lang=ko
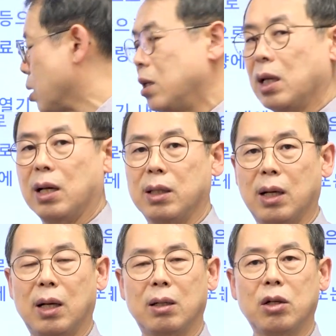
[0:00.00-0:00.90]
증기
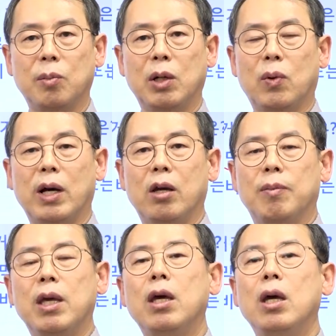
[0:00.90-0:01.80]
나갔다가 그러면
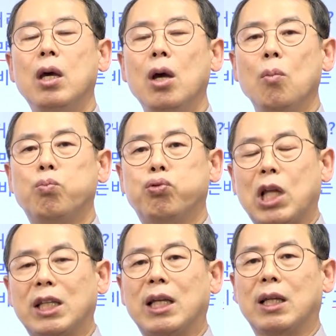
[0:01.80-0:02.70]
화염이
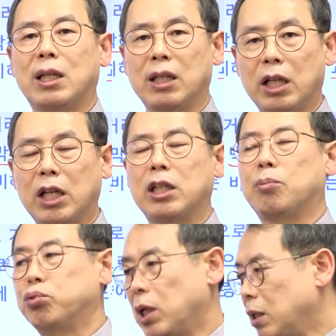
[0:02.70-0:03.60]
푸다다다
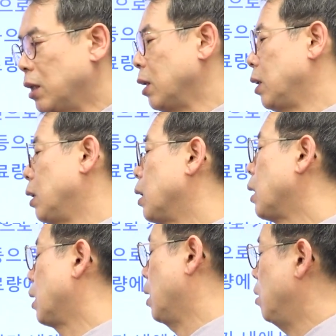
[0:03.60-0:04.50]
다다다다 푸다다다
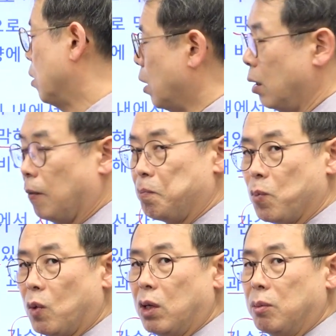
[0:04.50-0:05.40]
다다다다 이렇게
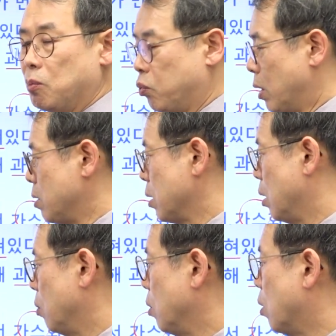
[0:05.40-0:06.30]
화염이
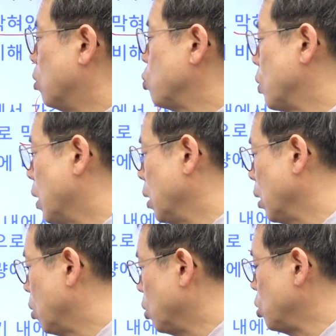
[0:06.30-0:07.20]
불안정하고 어느 순간
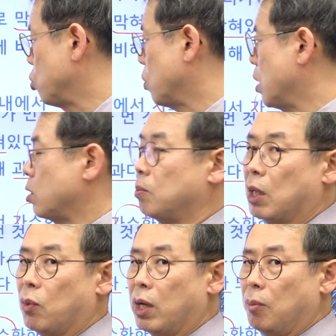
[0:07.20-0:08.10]
꺼질 수가
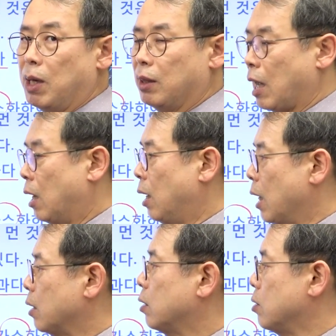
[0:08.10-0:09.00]
있습니다. 화염의
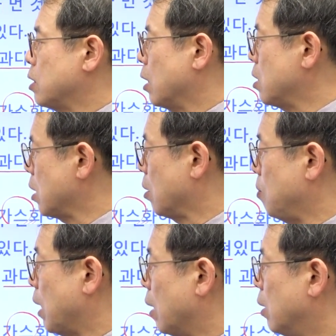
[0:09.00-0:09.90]
단락 현상이
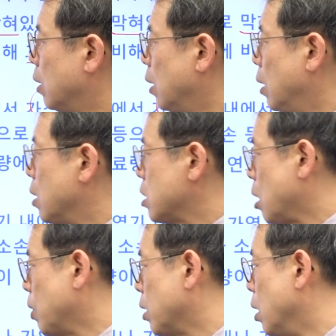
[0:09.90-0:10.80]
생깁니다.
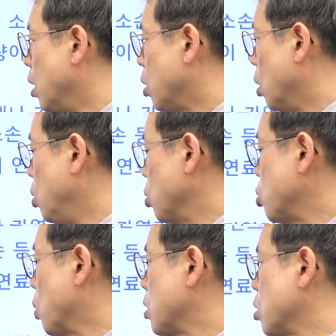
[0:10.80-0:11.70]
4번 연료
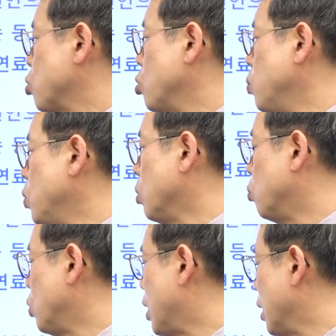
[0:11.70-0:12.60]
속에서 수분,
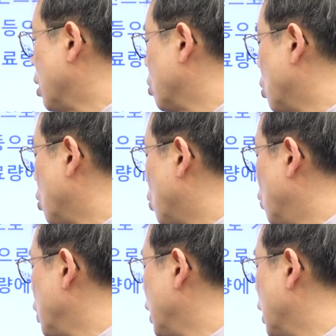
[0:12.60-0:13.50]
물기가 없고
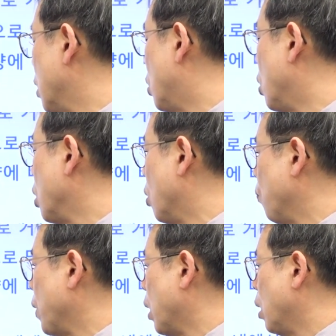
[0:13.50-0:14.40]
공기가 거의
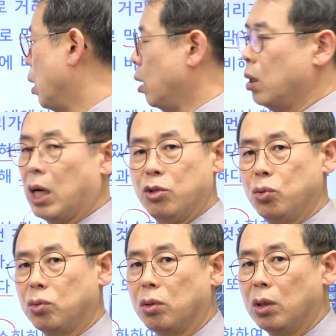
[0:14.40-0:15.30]
없다. 아,
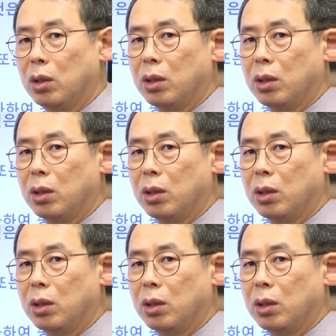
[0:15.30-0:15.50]
아주